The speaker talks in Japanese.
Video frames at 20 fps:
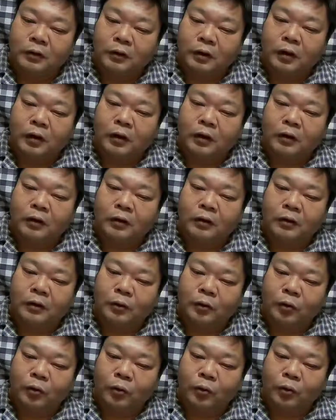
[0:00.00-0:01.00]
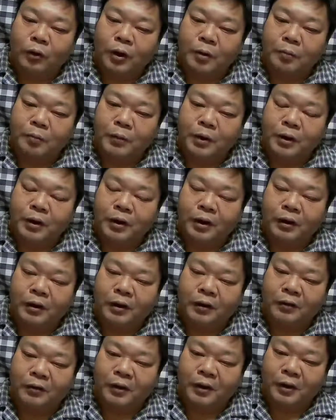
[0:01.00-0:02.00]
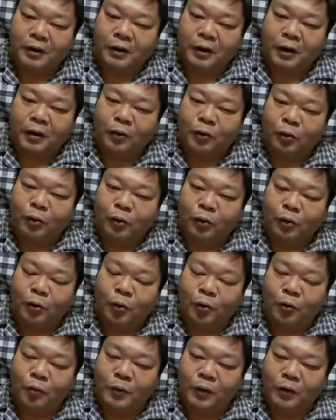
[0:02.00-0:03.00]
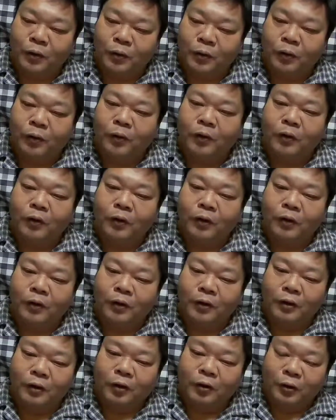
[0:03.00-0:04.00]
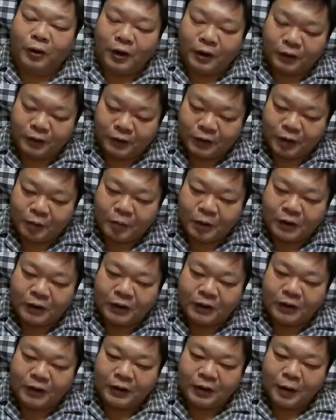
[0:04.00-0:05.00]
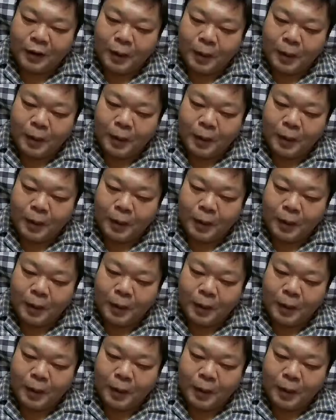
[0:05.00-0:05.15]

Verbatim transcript: さあそれを天秤にかけた時に韓国国民をとりあえず騙し